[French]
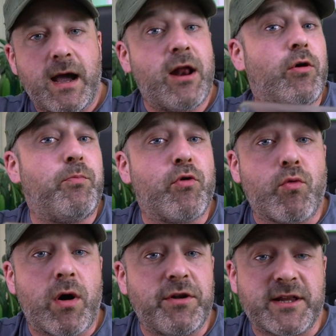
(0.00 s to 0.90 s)
Alors
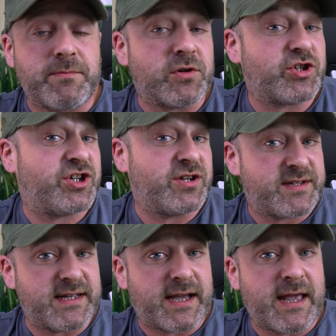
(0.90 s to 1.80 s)
pourquoi honnêtement, j'en
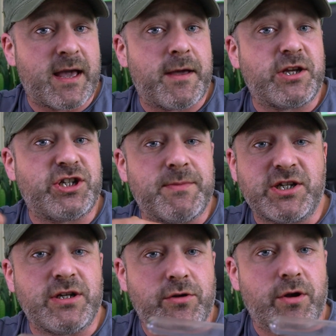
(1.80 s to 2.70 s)
sais rien.
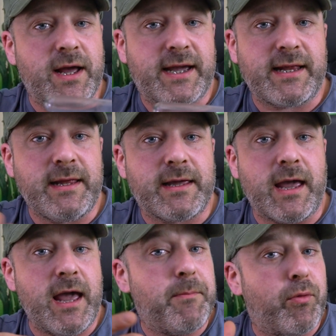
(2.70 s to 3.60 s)
J'imagine que l'acrylique
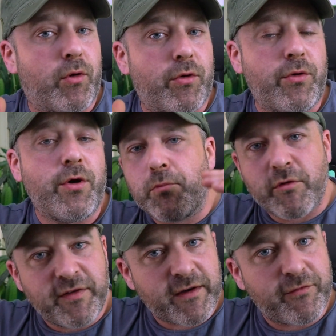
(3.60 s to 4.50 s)
est poreux pour
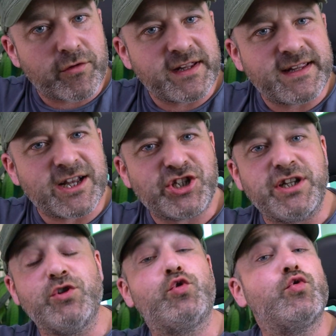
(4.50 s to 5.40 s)
faire fond des
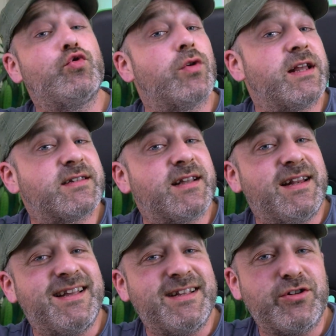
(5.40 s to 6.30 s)
toujours
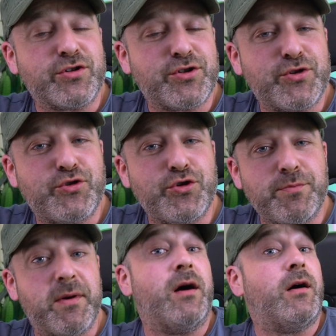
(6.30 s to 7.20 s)
l'installer dans un
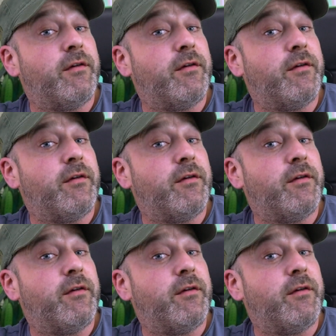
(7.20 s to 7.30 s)
tube en